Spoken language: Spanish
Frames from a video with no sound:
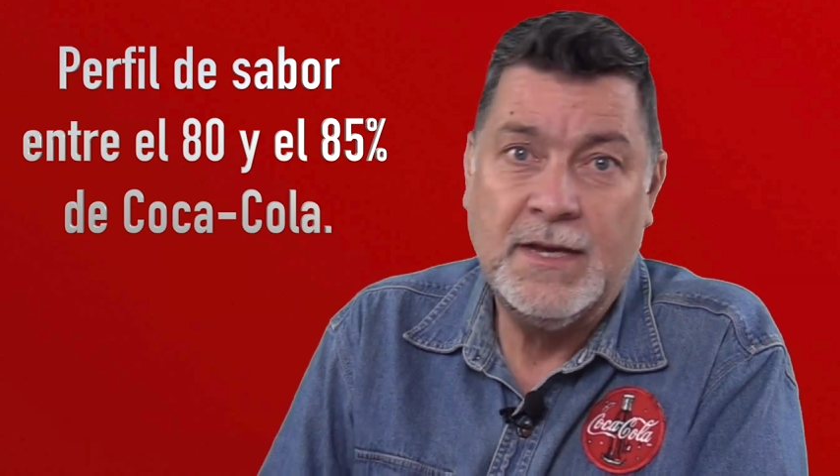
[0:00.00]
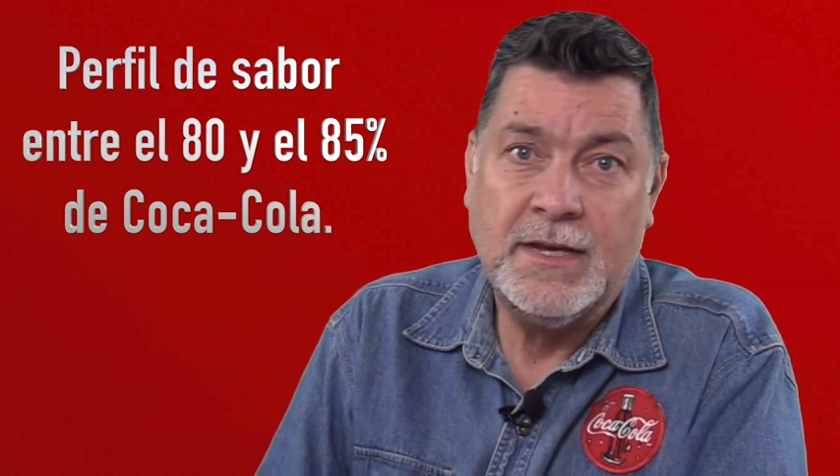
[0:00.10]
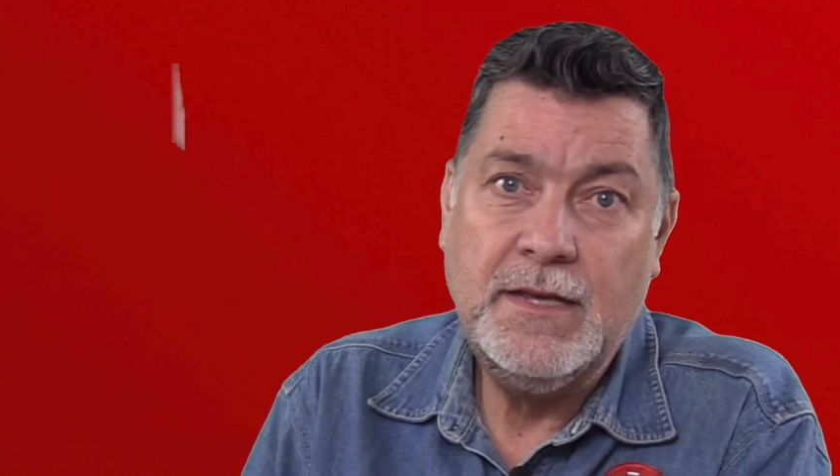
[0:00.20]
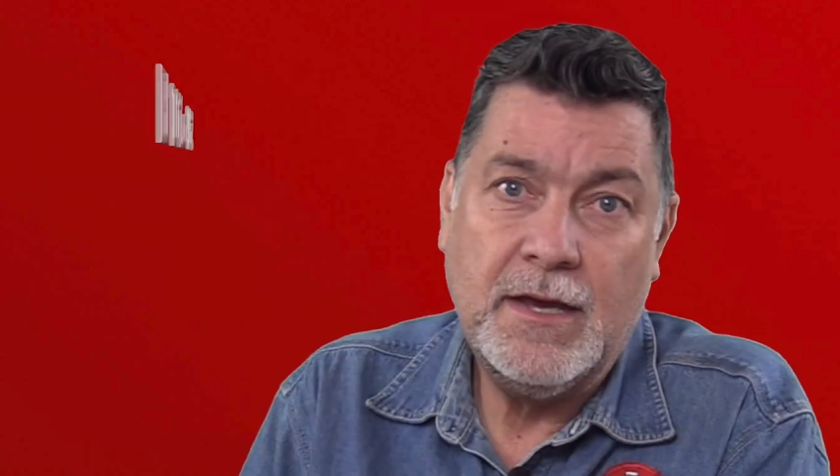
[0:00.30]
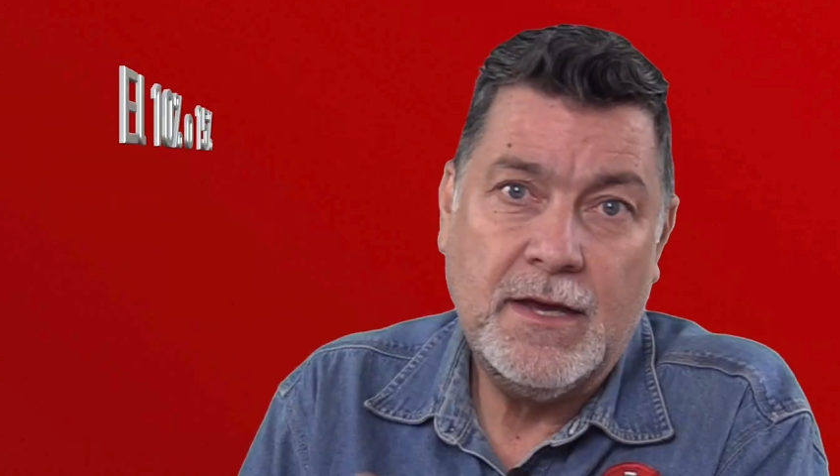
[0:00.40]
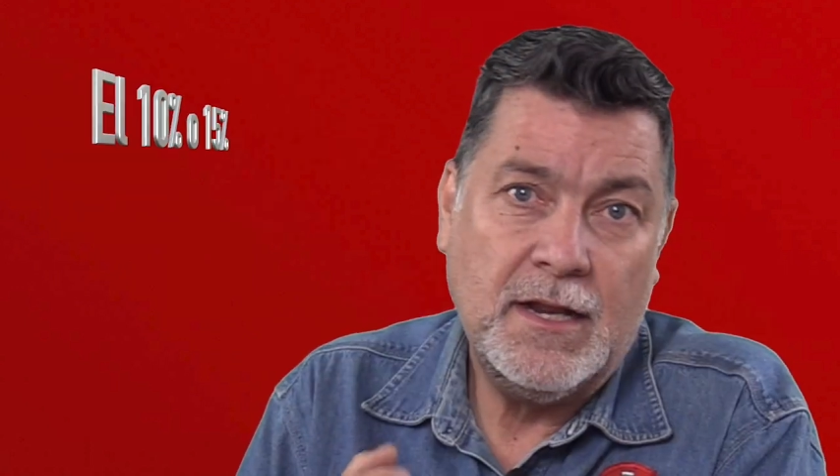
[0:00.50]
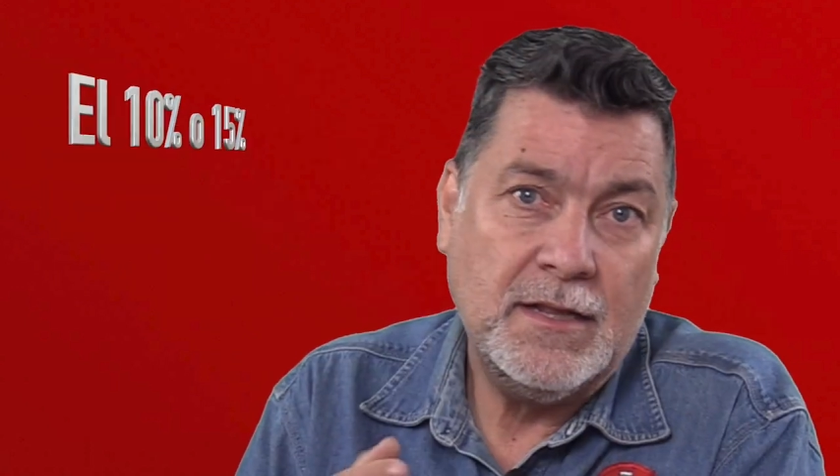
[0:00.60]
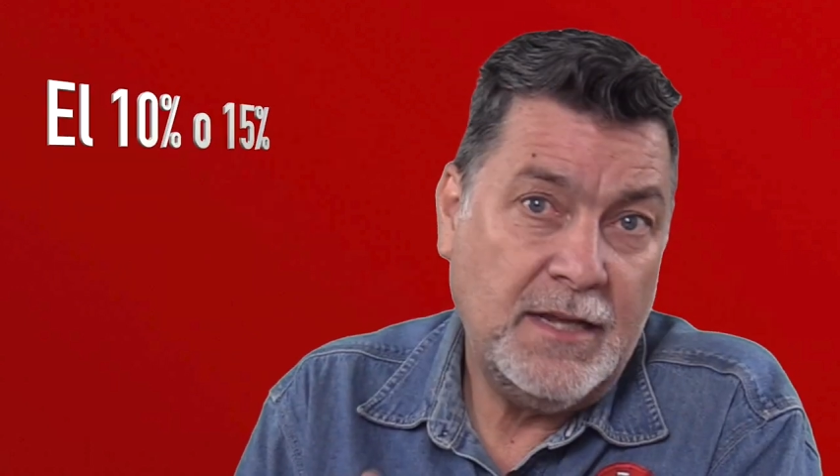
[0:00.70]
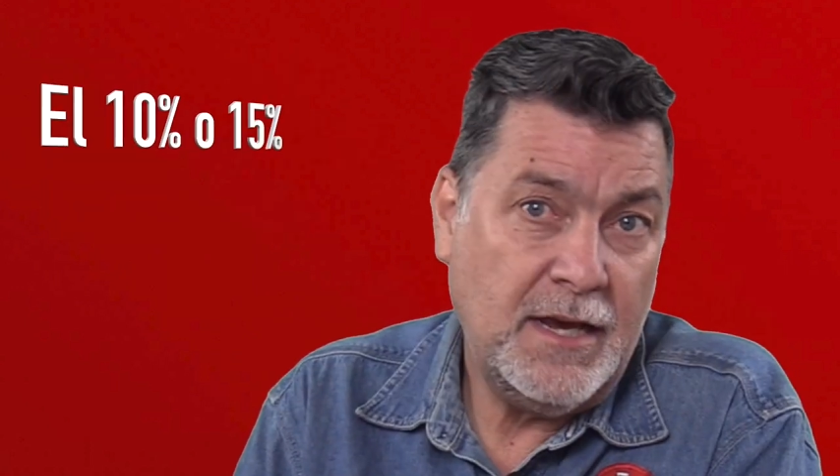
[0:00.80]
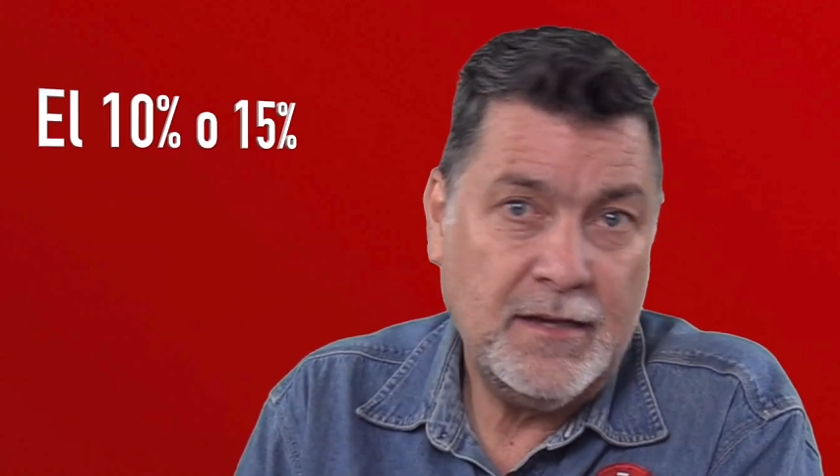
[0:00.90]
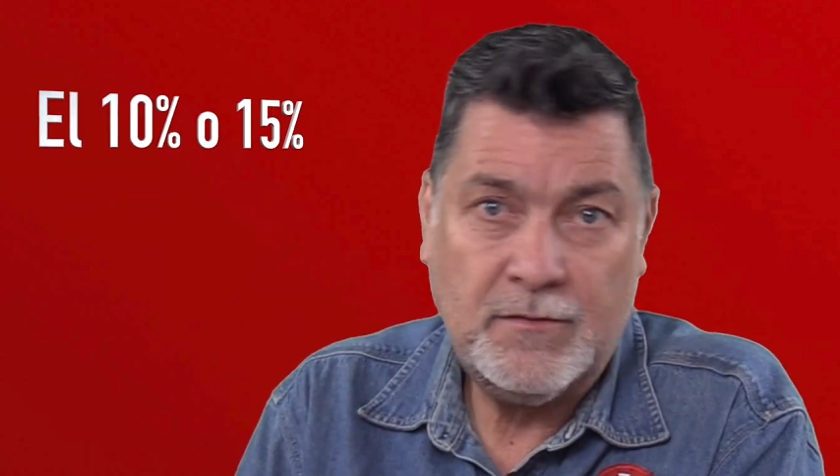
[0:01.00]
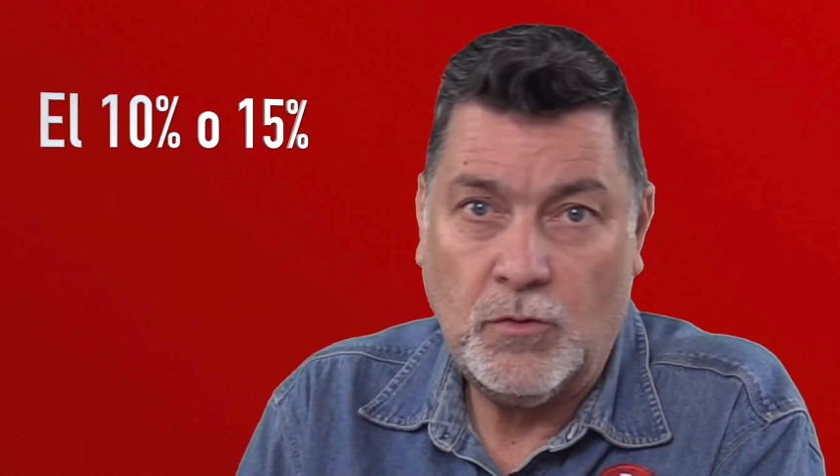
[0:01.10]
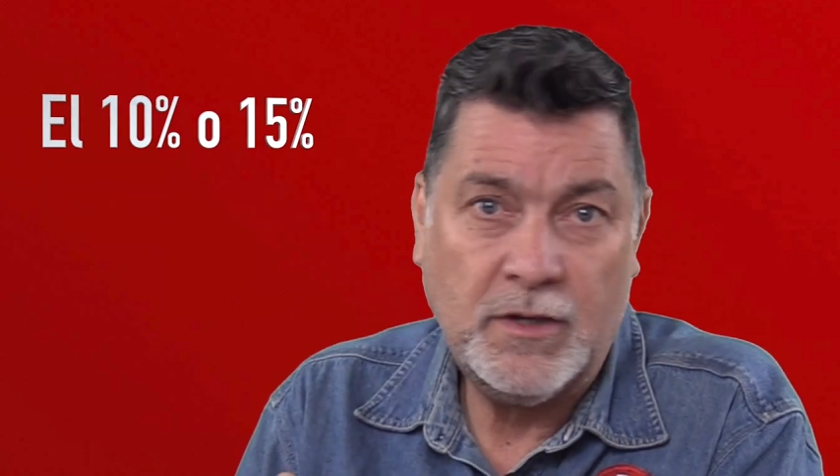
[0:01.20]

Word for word: y el 10 o